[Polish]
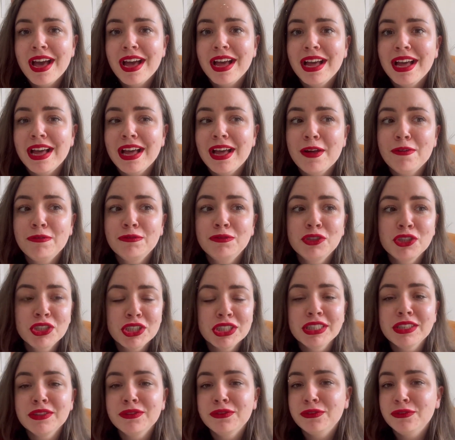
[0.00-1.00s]
e,
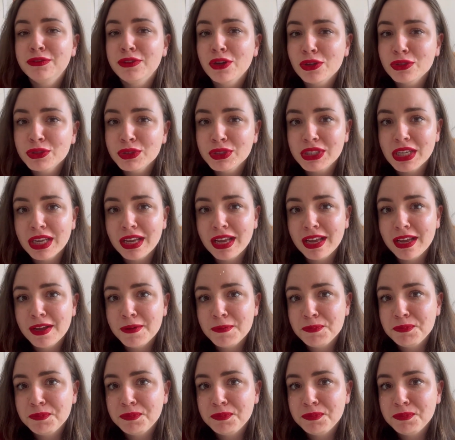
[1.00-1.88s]
wszyscy w wiosce m,